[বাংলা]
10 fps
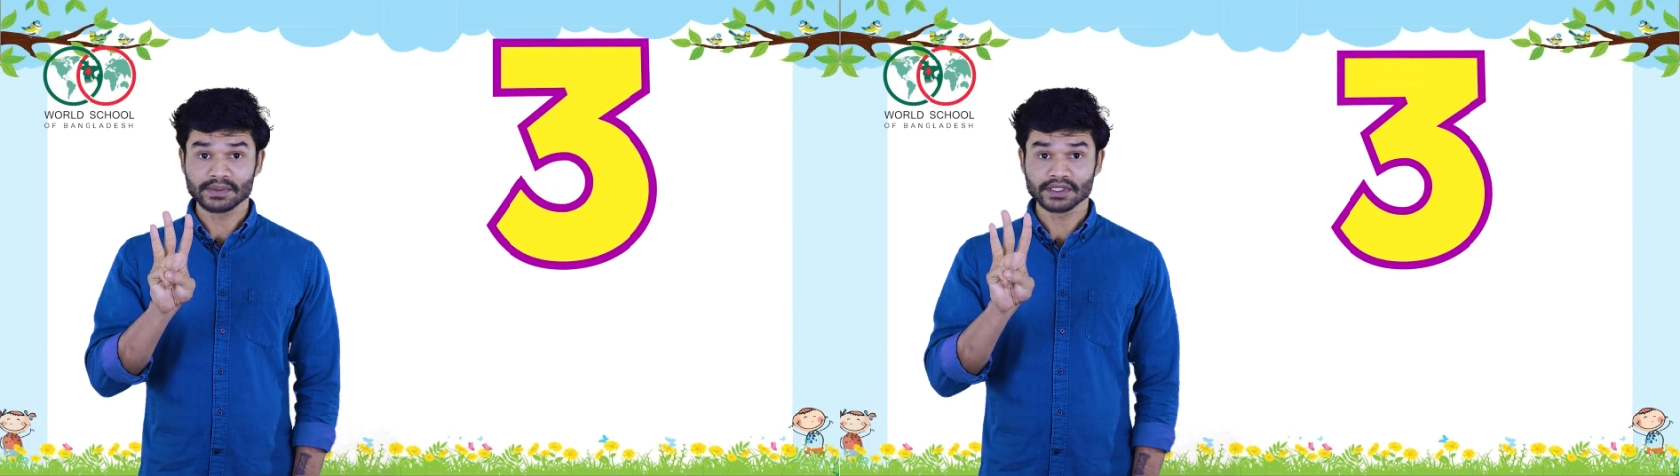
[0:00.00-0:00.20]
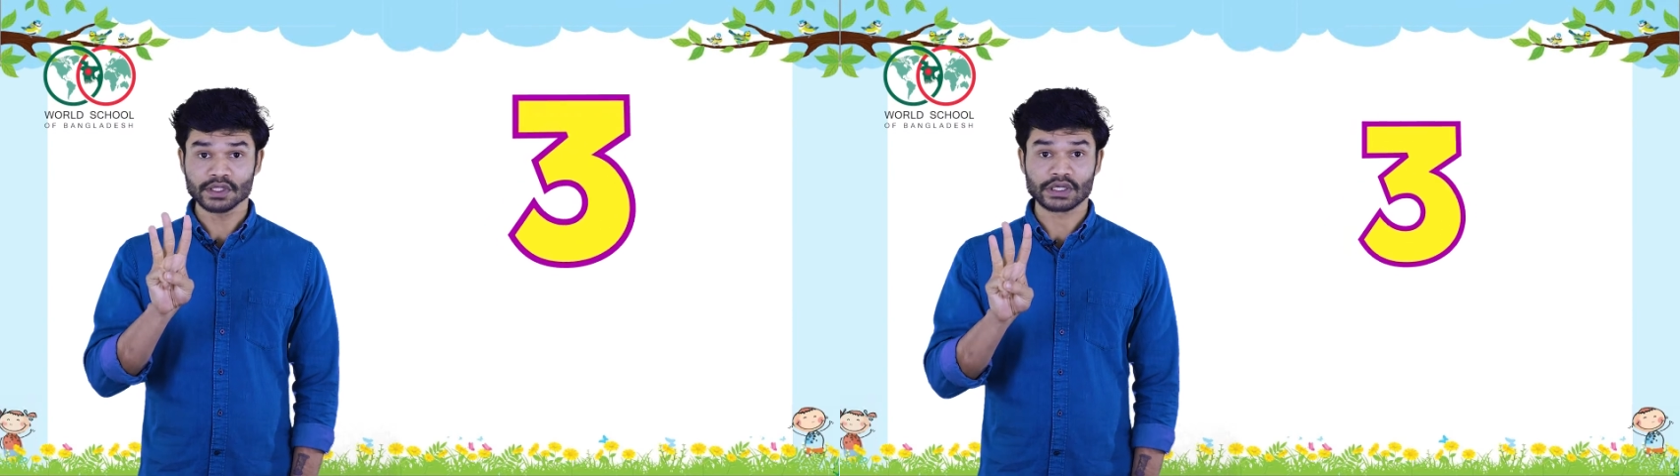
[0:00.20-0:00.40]
এর
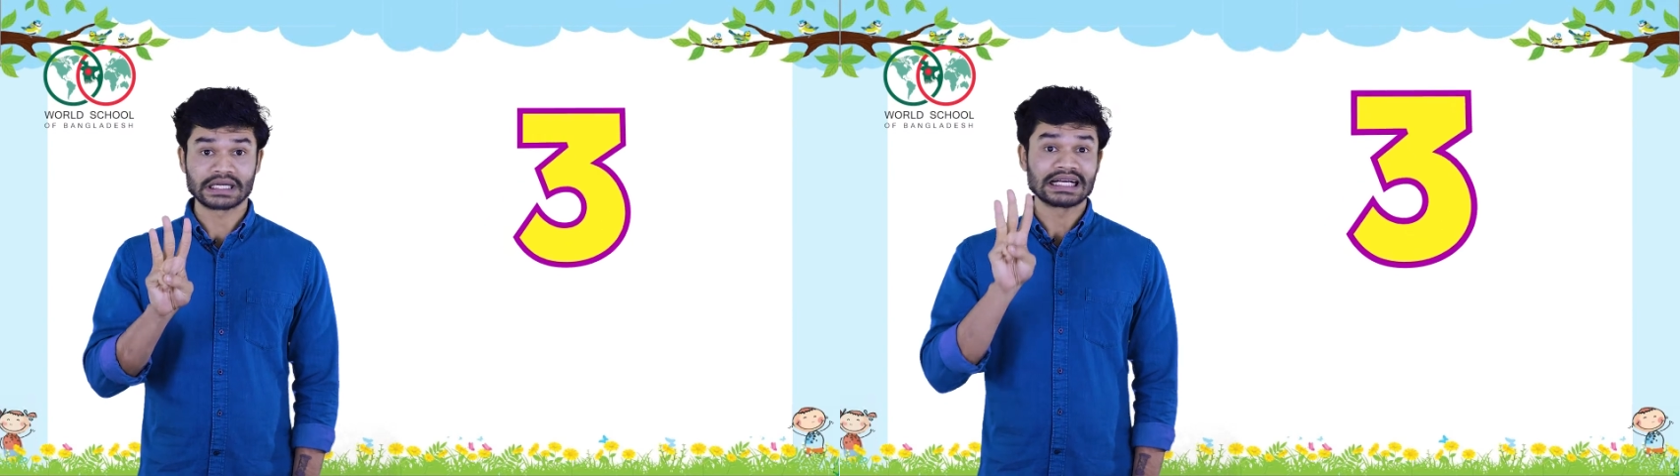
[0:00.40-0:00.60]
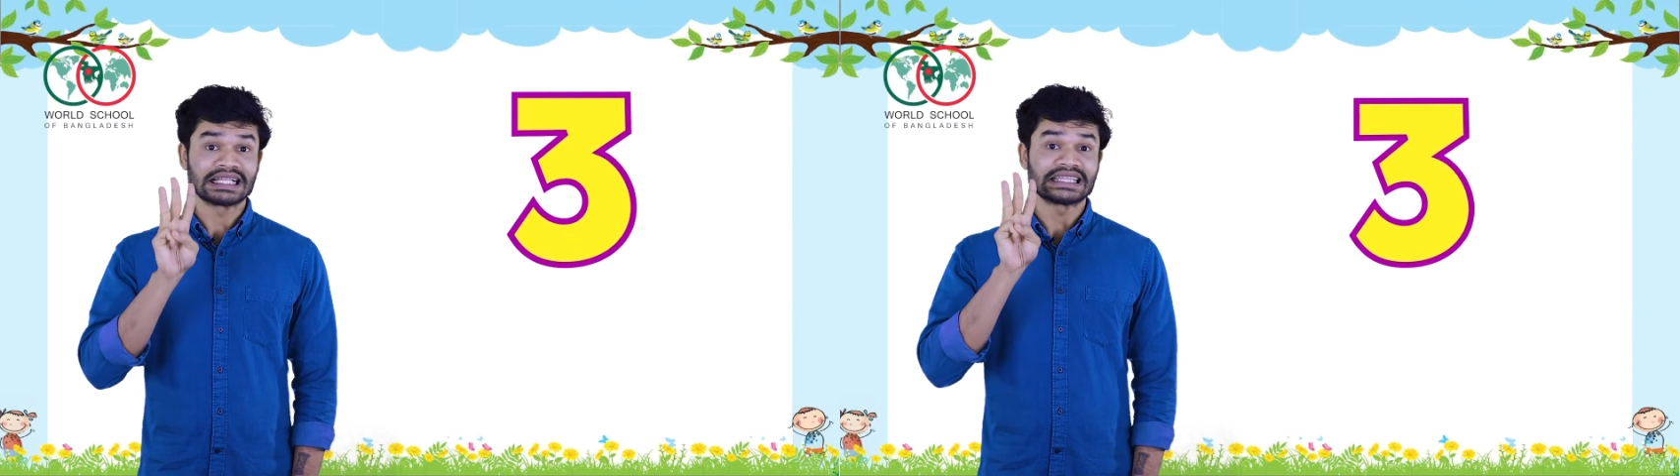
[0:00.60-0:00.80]
ভেতর
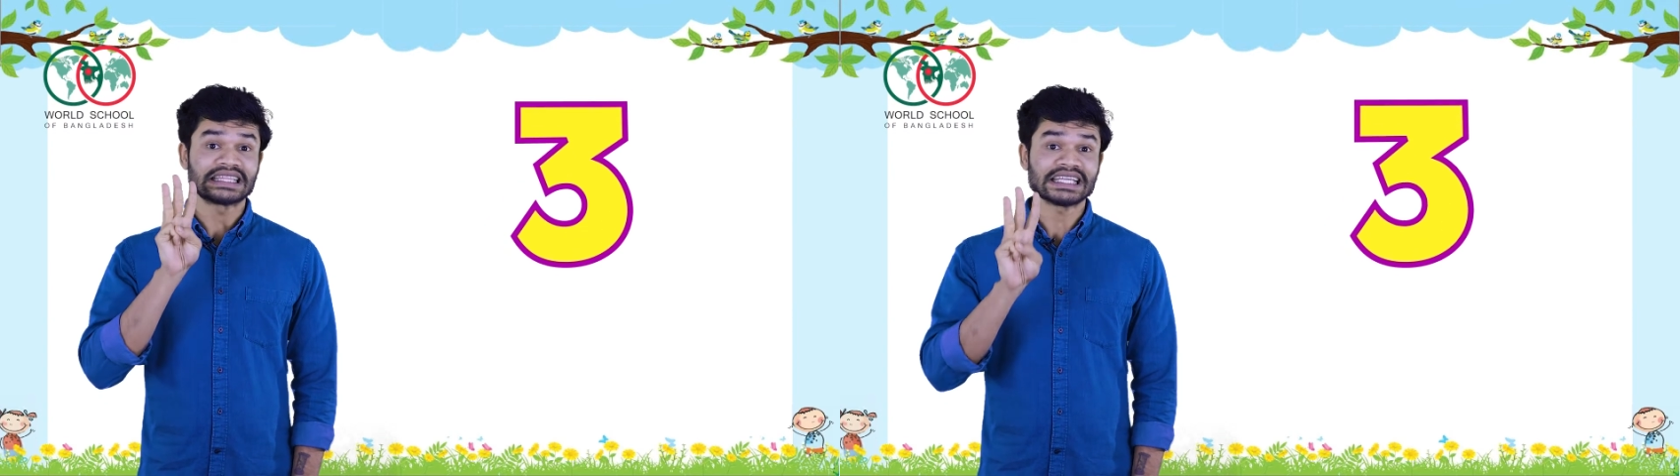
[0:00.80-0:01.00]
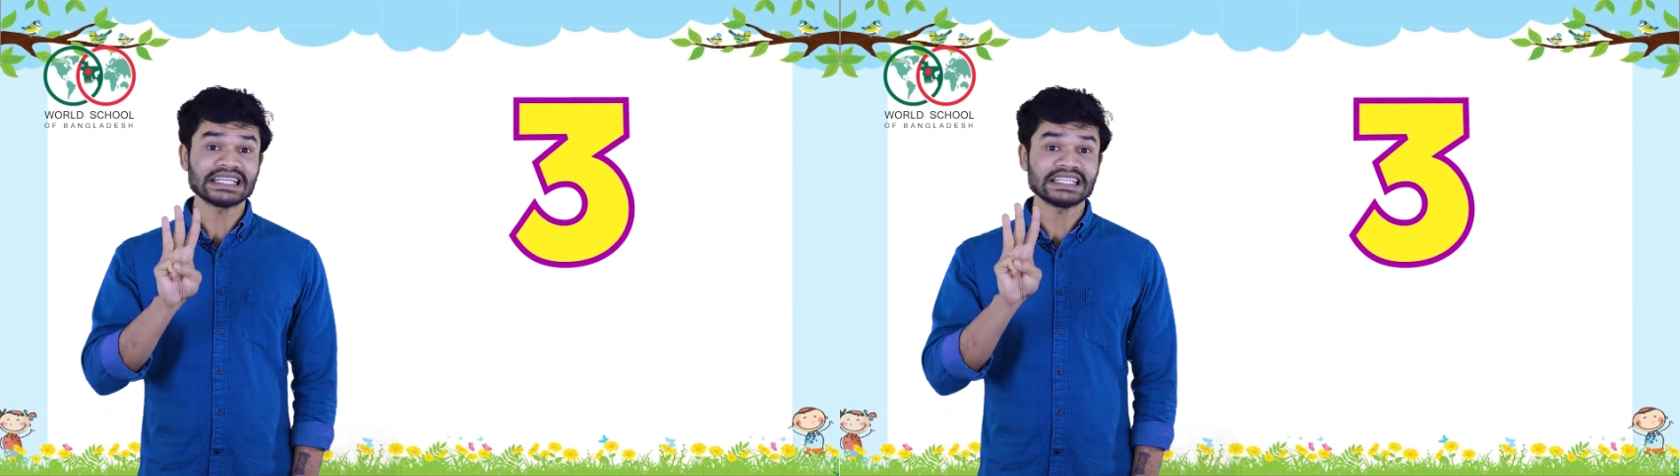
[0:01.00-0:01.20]

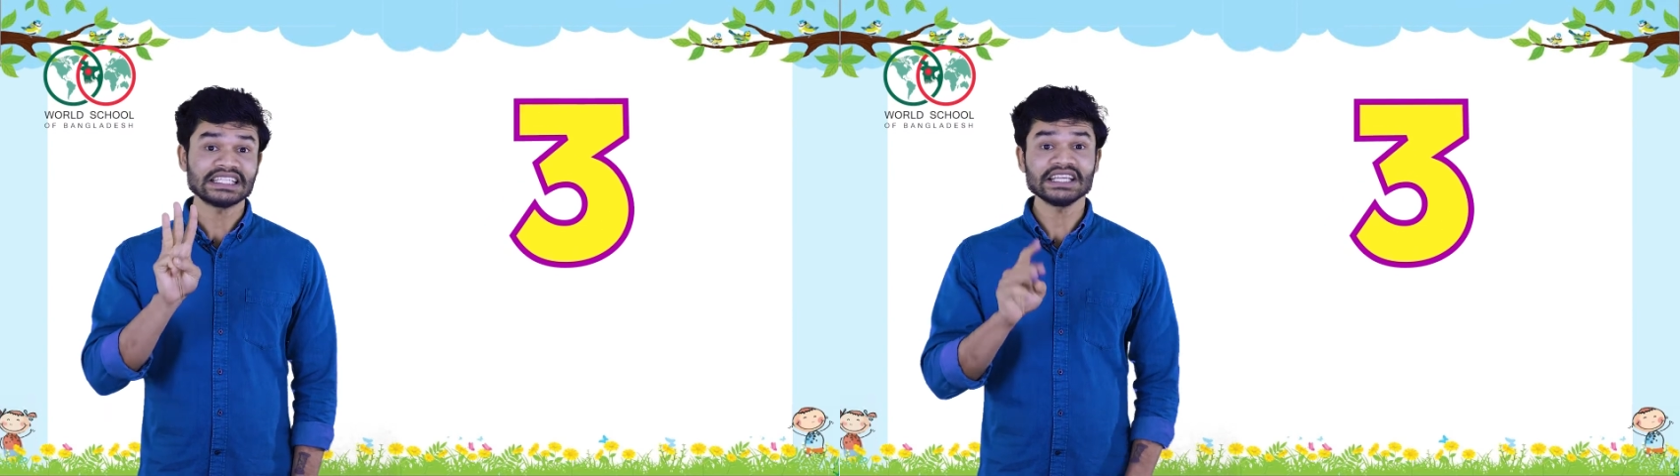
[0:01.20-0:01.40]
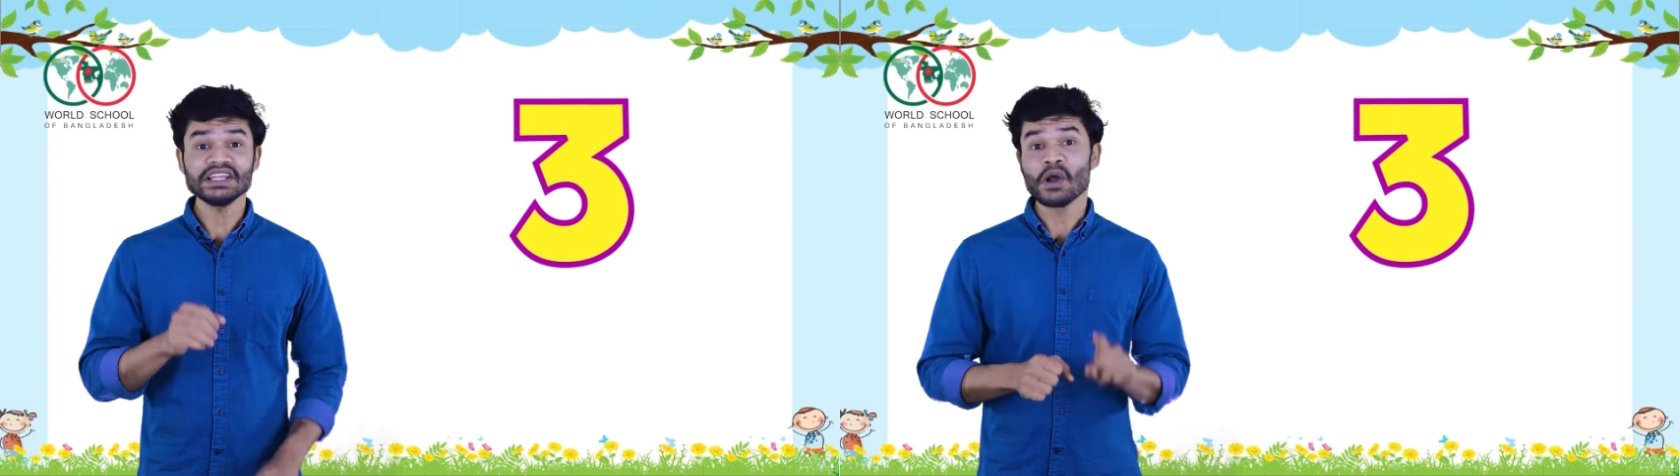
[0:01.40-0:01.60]
তিনটি